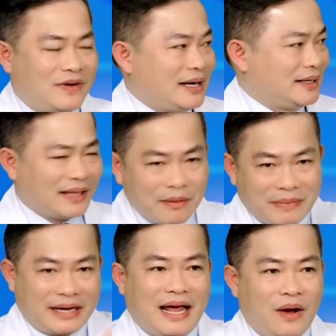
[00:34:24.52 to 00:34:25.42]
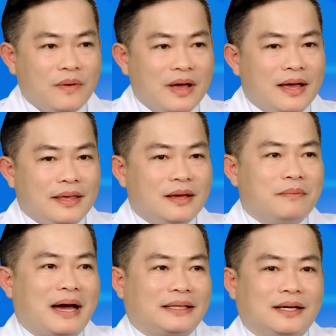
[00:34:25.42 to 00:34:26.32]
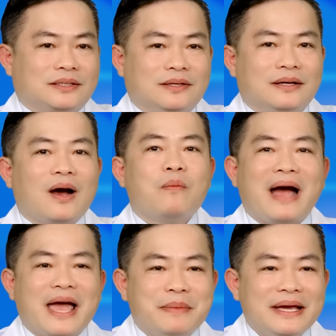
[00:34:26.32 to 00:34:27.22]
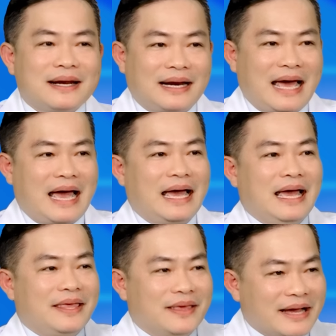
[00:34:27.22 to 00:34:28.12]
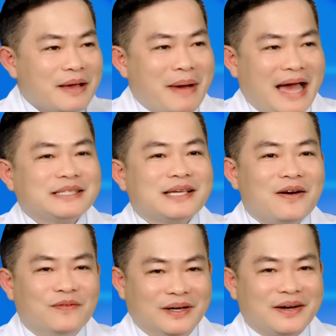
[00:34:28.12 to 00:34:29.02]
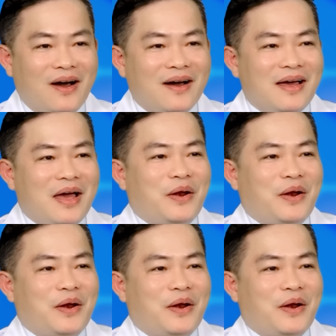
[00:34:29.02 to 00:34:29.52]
vành, tắc mạch não, nhưng mà thật sự không ai biết là những cái mảng xơ vữa đó